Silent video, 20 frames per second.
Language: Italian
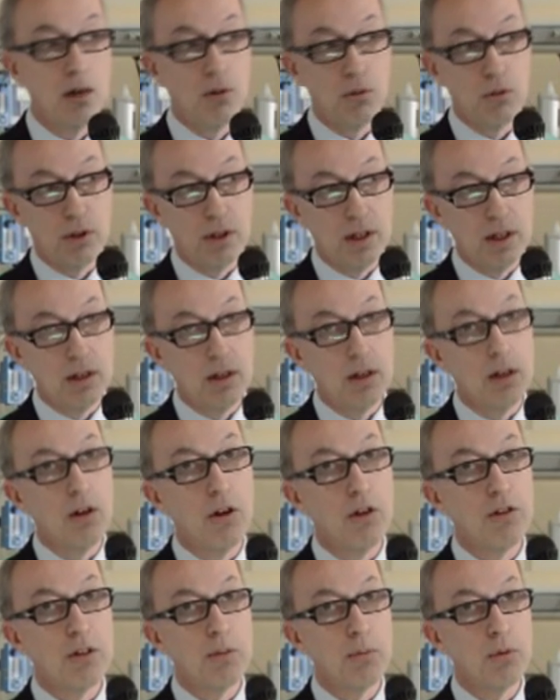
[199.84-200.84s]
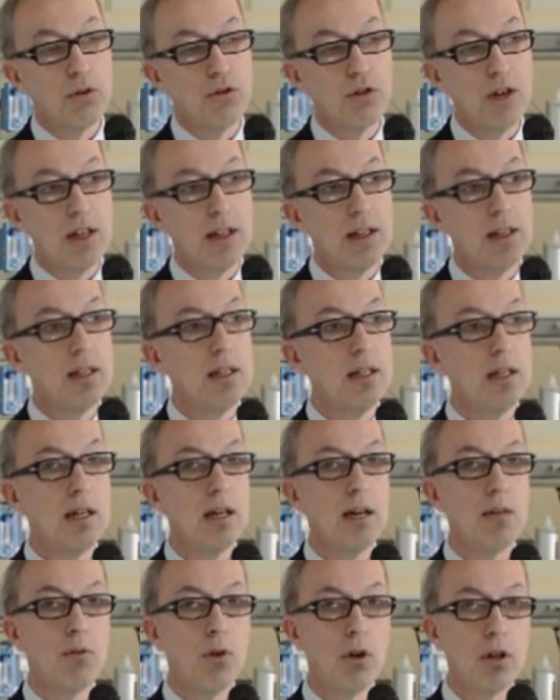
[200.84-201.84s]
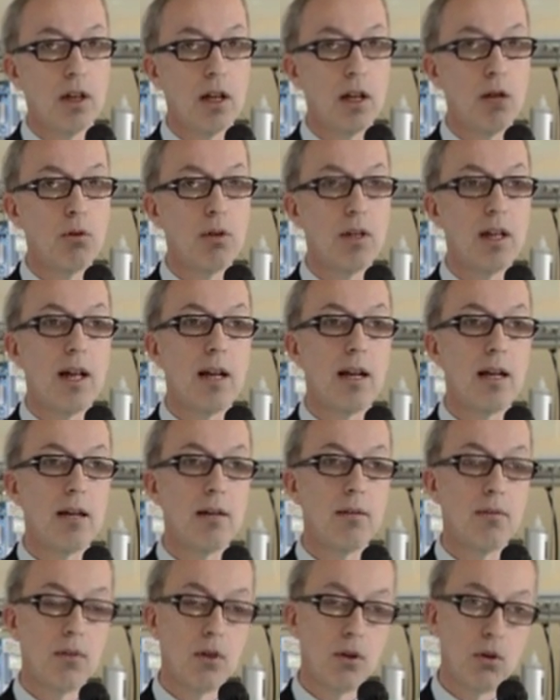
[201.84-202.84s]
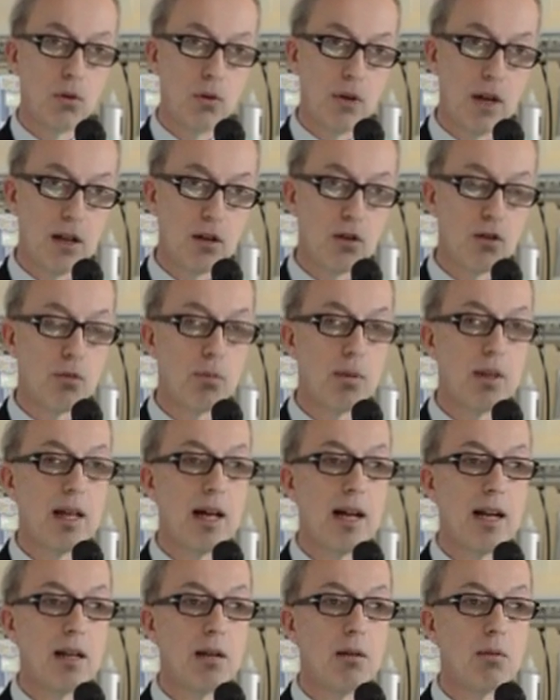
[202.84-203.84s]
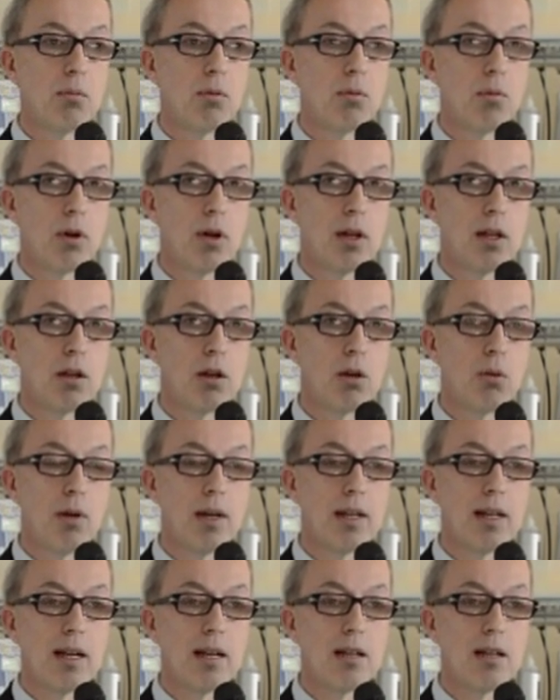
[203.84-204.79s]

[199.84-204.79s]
uno dei nostri progetti è volto ad aiutare un altro ospedale per quanto riguarda la